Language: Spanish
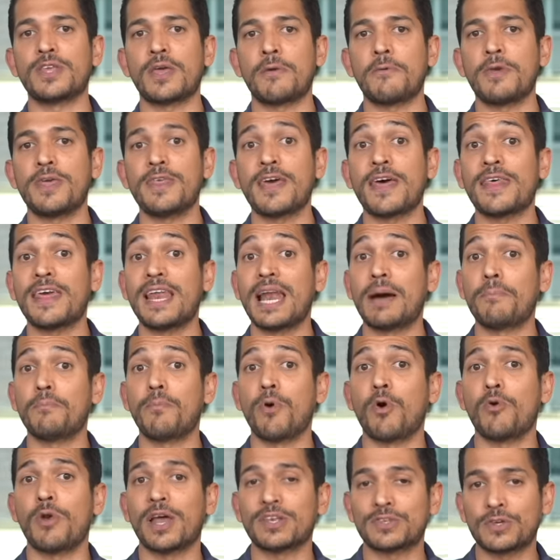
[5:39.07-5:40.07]
de vida de la
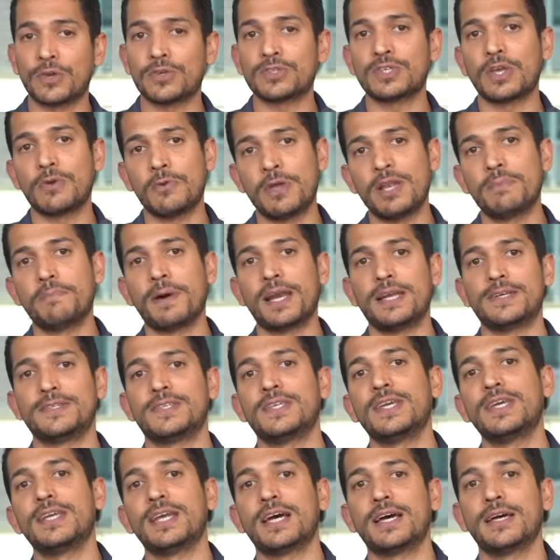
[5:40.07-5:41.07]
población civil
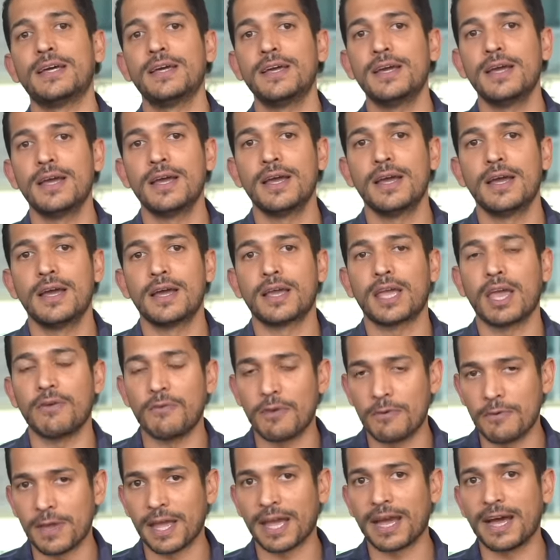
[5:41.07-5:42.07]
palestina que
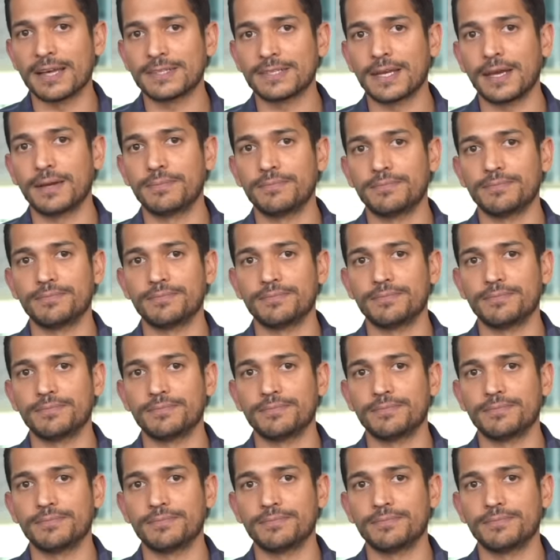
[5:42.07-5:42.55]
vive en Gaza.